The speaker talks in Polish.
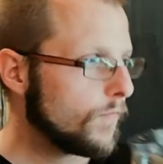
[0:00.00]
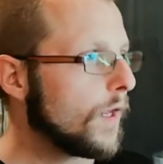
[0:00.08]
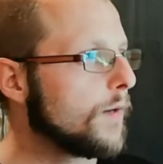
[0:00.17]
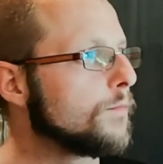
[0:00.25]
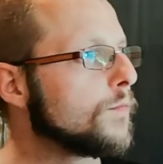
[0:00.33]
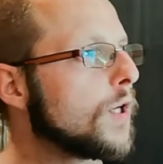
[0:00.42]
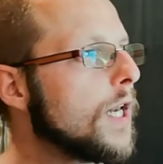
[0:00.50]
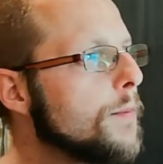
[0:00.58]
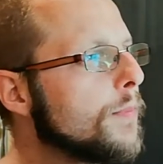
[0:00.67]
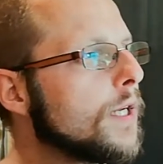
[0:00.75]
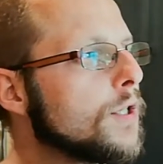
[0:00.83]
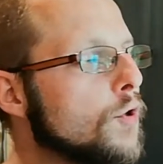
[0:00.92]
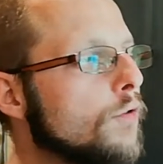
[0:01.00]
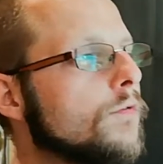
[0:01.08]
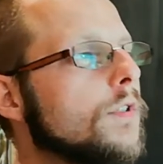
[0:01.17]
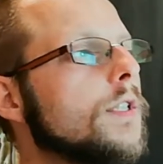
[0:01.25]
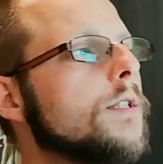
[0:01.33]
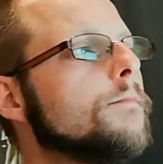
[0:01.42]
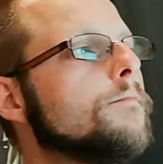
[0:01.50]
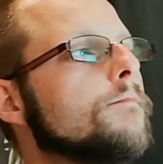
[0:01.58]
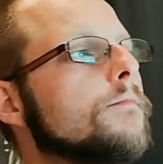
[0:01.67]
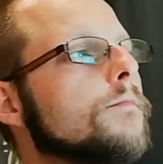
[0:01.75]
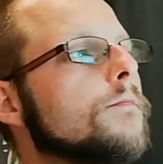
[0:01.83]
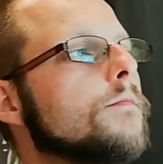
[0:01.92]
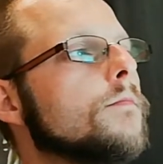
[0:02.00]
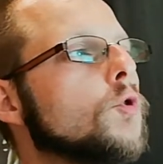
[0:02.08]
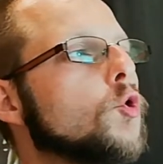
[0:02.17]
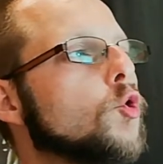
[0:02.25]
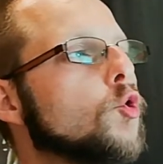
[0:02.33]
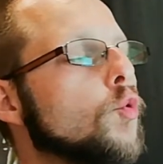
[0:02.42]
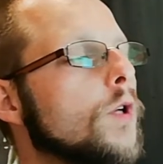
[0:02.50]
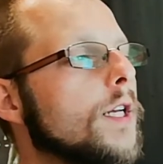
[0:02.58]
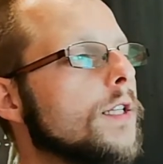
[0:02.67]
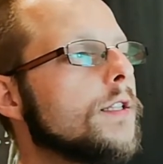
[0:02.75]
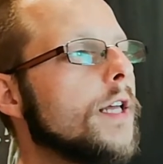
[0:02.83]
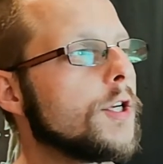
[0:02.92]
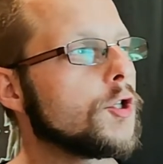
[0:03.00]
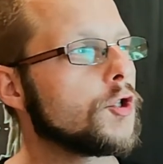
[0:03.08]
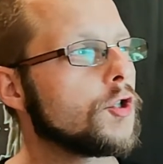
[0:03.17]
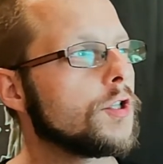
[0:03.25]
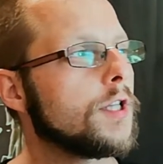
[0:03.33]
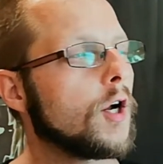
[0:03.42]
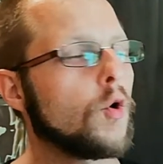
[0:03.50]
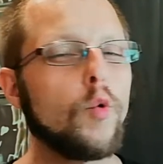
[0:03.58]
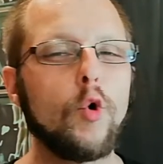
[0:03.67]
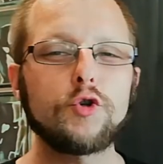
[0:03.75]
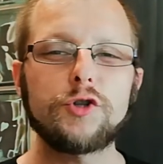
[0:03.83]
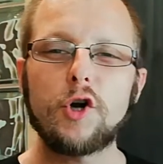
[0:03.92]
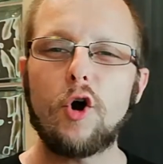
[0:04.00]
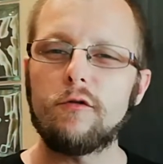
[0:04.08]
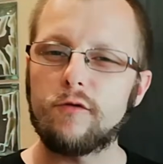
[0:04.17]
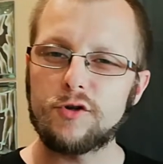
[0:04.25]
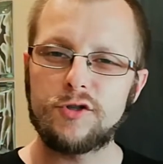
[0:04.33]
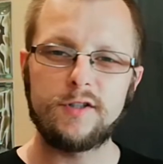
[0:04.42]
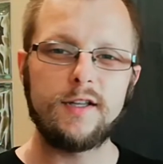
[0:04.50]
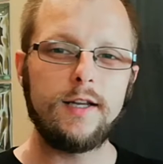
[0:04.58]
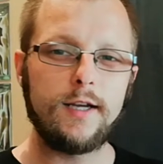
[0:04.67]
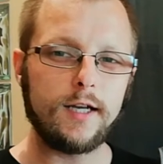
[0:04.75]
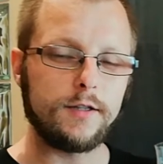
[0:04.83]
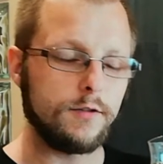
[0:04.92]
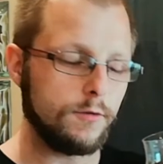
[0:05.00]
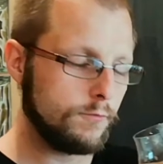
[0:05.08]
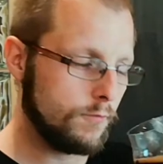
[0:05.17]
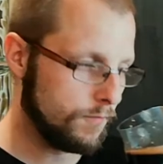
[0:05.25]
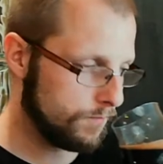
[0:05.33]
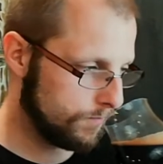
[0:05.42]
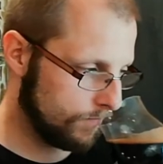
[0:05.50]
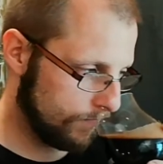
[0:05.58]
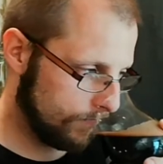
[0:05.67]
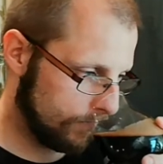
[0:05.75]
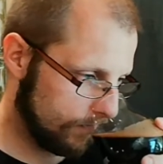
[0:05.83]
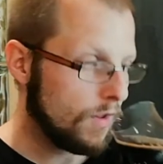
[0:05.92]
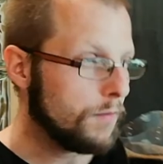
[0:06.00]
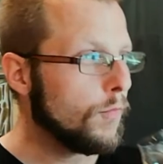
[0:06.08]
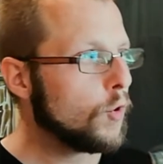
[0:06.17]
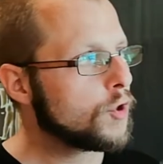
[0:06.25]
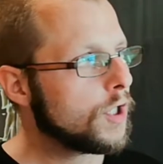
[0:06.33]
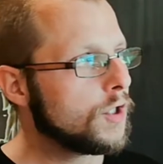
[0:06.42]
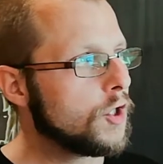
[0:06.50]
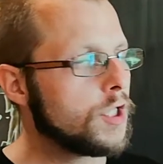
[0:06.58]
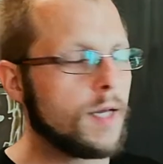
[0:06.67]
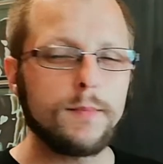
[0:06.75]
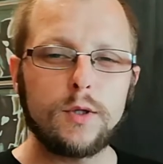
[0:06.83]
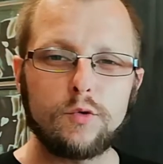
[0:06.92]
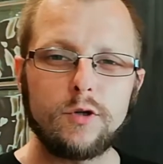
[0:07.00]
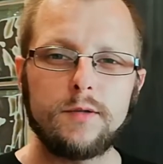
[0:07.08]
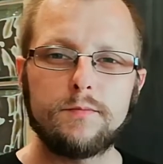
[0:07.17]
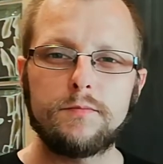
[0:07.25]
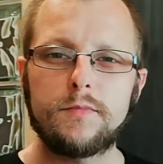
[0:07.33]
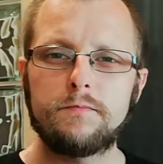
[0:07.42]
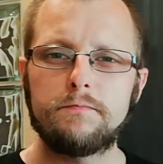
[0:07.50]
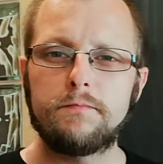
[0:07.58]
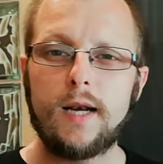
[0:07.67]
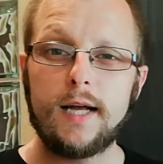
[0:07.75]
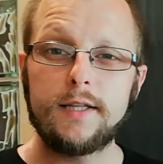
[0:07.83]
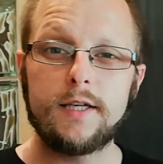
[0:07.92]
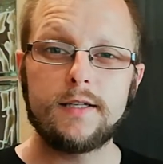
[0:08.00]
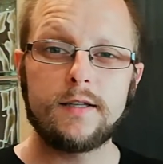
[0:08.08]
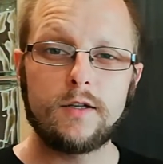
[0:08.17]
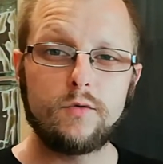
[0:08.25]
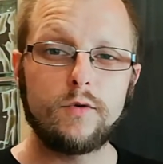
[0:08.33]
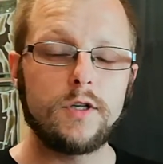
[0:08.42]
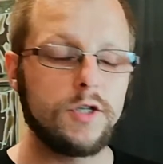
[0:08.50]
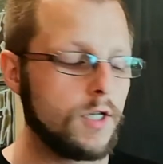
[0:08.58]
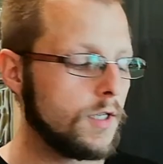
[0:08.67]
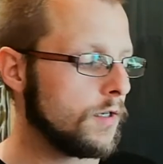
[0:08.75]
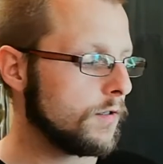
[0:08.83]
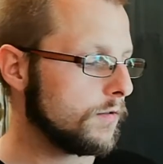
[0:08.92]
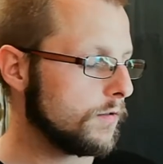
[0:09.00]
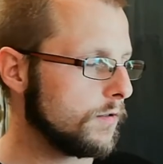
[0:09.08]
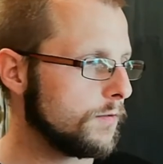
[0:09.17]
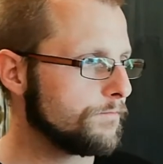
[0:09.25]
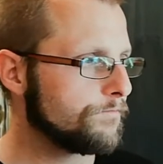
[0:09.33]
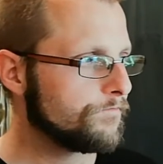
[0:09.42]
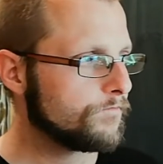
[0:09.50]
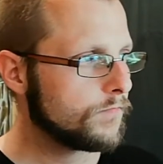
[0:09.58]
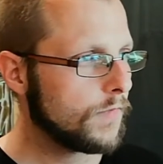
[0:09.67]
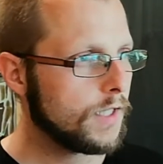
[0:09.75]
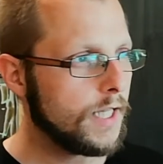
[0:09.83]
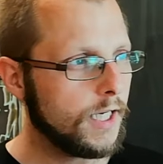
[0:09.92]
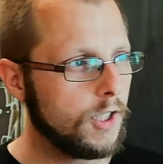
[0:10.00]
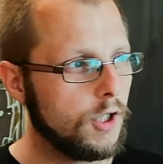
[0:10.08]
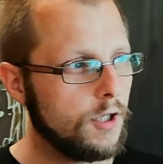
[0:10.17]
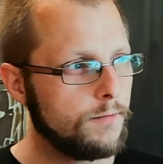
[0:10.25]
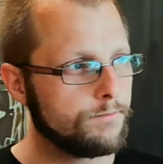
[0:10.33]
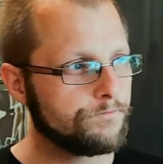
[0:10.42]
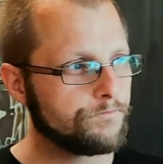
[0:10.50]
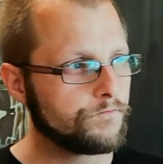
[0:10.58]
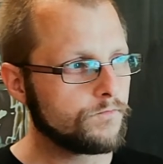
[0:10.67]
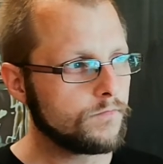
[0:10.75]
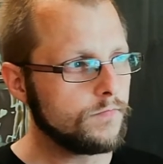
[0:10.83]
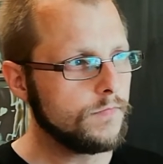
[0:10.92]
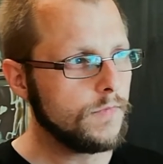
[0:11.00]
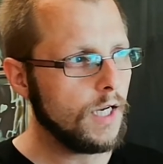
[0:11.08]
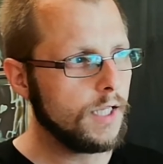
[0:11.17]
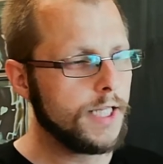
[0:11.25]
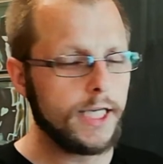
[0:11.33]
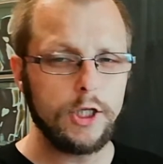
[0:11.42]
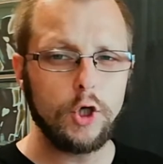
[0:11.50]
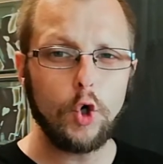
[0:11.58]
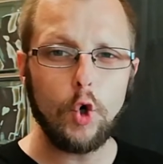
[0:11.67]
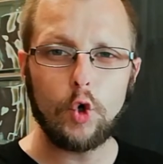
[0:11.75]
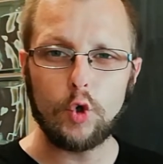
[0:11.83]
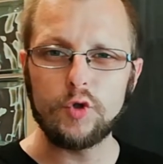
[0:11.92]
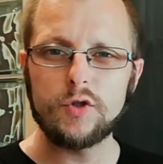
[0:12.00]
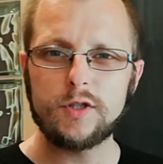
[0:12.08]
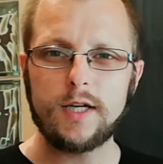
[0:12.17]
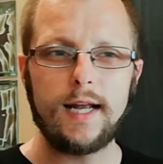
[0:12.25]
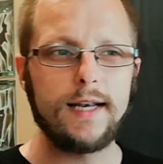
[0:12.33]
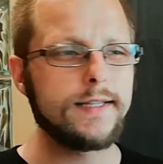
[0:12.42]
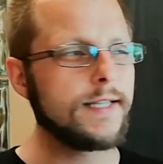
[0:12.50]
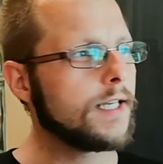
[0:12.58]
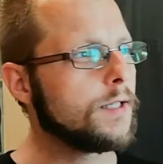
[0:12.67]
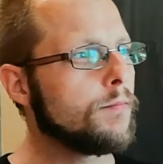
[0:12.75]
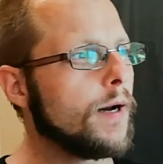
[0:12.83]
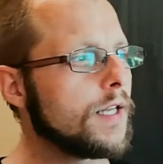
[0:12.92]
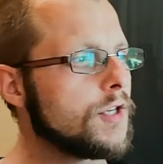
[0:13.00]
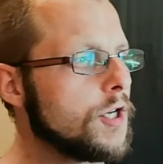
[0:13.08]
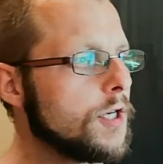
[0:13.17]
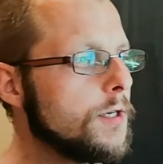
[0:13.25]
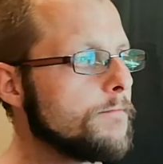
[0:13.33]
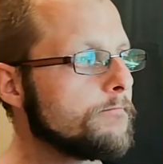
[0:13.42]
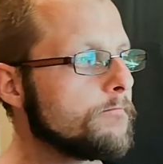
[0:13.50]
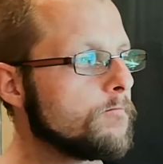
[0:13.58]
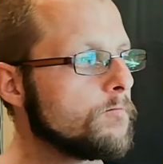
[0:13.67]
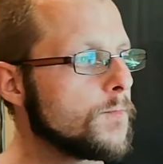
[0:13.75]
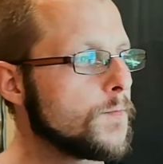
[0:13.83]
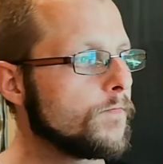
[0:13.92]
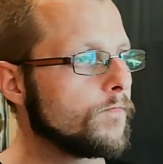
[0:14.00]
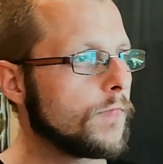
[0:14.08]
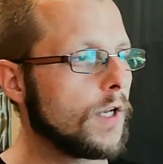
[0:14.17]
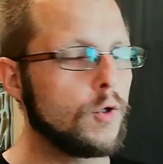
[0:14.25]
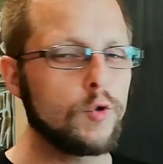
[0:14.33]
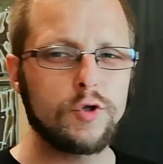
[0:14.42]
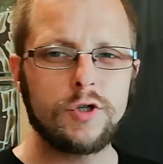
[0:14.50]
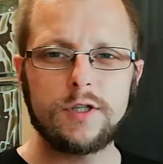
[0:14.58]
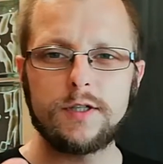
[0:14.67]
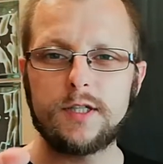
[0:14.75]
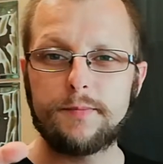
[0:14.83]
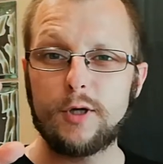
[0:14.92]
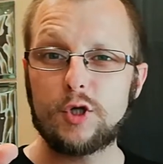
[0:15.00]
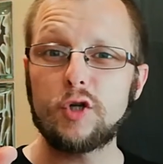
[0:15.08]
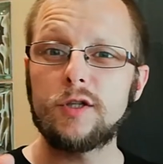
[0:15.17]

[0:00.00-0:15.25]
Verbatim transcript: Mm, chleb razowy mm, czuje też taką orzechowość delikatną. Może gdzieś tam na drugim planie znajduje się y, taki taki kokos, ale taki bardziej już e, spieczony